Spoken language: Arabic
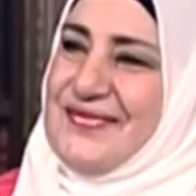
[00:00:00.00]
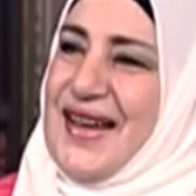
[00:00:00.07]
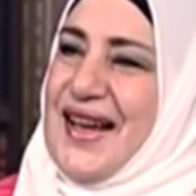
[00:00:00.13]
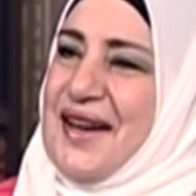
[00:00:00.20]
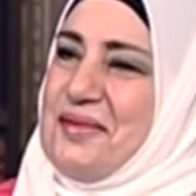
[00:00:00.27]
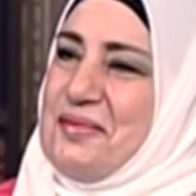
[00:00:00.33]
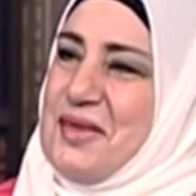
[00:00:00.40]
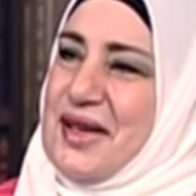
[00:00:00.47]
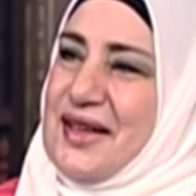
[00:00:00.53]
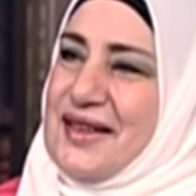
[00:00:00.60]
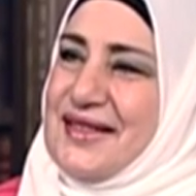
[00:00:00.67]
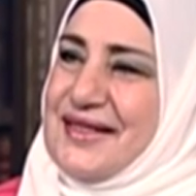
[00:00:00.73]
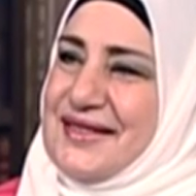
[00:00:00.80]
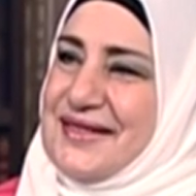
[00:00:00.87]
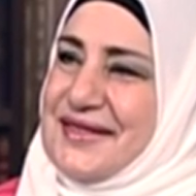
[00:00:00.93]
معانا يا فندم
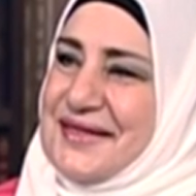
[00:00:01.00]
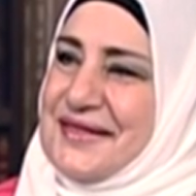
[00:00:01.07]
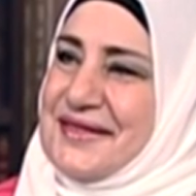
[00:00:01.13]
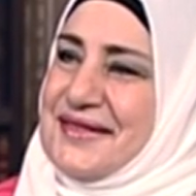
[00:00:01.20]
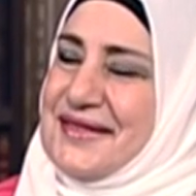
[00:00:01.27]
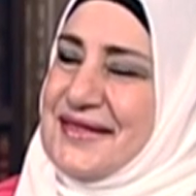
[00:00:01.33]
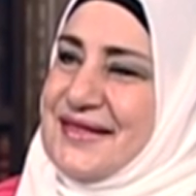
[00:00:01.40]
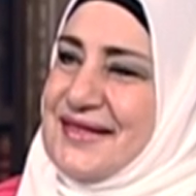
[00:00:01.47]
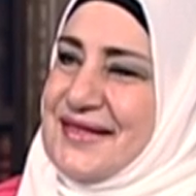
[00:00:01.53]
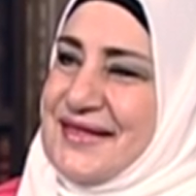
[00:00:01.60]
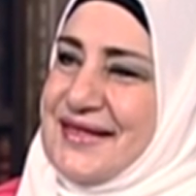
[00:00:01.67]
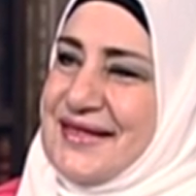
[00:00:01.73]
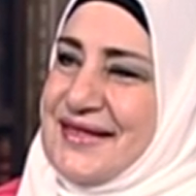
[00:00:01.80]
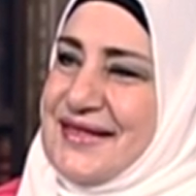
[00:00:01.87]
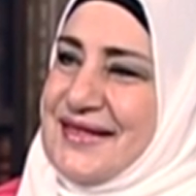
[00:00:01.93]

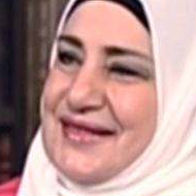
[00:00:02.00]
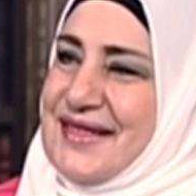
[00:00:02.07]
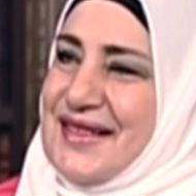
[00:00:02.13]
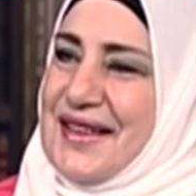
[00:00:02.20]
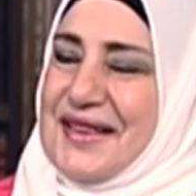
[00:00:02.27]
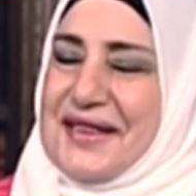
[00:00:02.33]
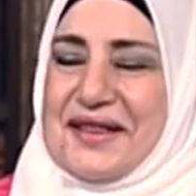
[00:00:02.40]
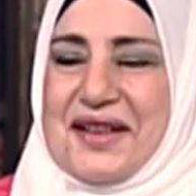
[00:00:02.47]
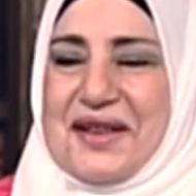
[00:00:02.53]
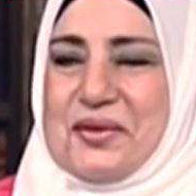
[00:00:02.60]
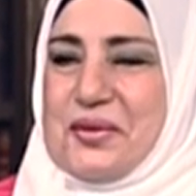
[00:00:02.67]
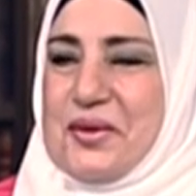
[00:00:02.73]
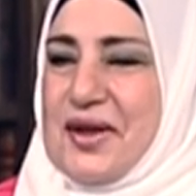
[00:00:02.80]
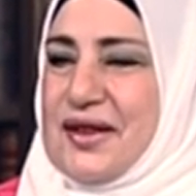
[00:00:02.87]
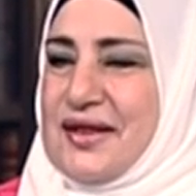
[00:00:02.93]
منورة ومشرفانا
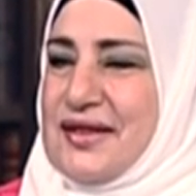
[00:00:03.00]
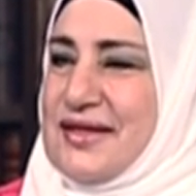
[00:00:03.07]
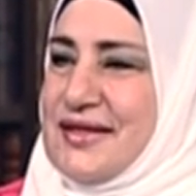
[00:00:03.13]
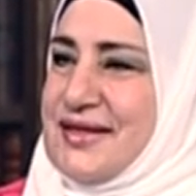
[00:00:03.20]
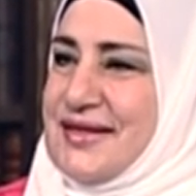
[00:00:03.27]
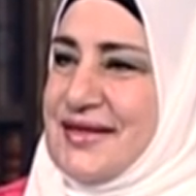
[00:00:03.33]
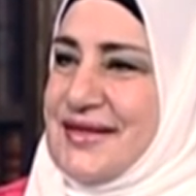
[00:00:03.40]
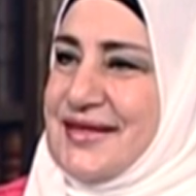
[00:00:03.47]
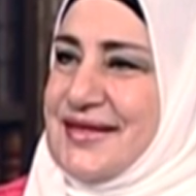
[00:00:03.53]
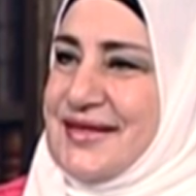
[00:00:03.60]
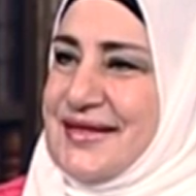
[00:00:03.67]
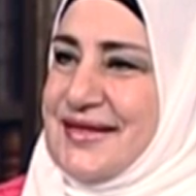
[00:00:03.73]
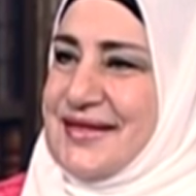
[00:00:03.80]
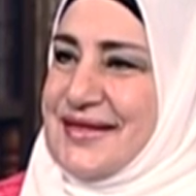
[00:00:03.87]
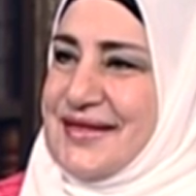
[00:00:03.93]
وبنصبح عليك
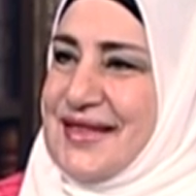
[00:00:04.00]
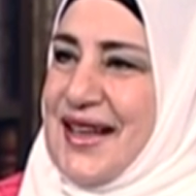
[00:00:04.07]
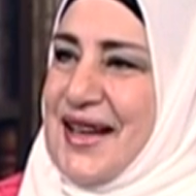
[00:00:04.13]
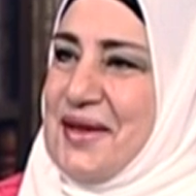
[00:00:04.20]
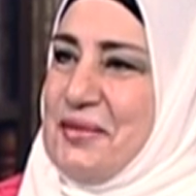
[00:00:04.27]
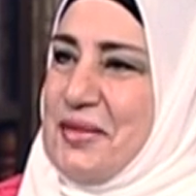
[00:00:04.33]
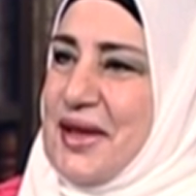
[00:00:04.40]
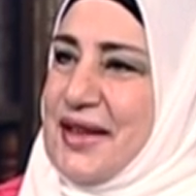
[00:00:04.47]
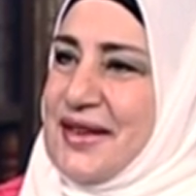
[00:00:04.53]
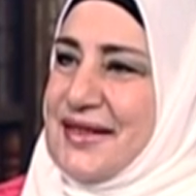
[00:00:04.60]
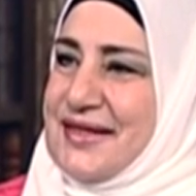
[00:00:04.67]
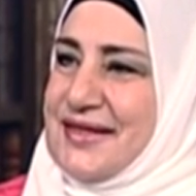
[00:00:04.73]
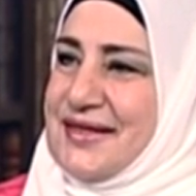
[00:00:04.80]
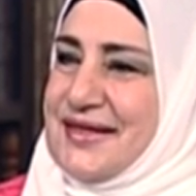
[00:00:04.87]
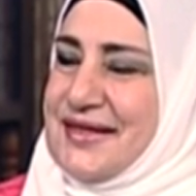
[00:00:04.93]
أهلا وسهلا أهلا بيك
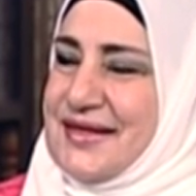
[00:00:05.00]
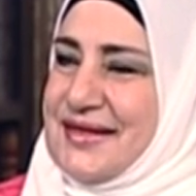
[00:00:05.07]
طيب